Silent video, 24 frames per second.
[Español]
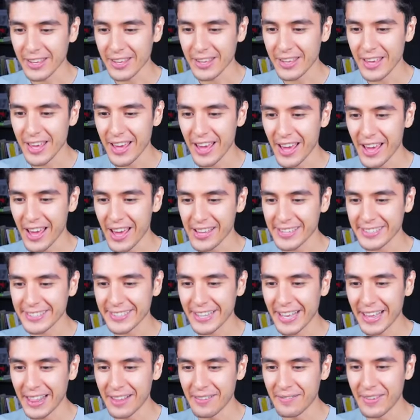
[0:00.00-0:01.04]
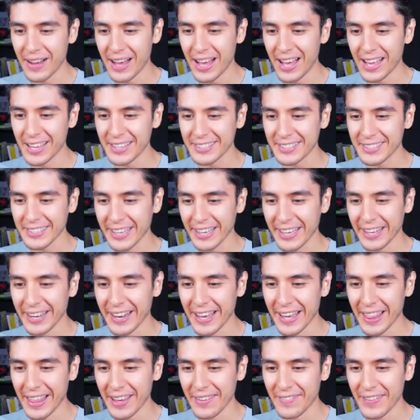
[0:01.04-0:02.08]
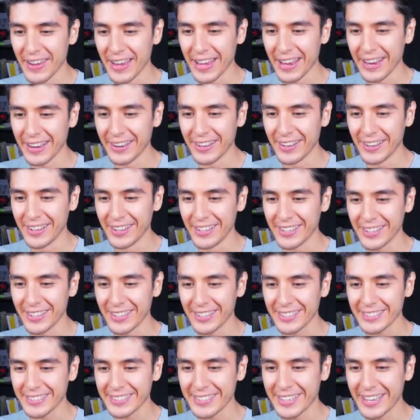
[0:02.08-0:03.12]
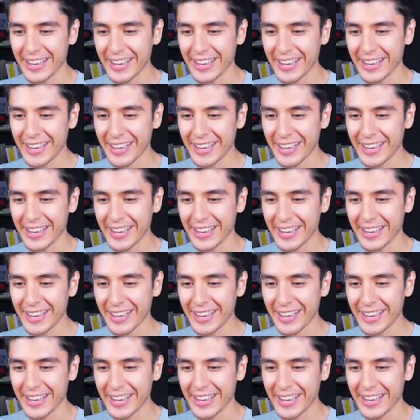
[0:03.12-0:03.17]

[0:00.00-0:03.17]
Y es nada más y nada menos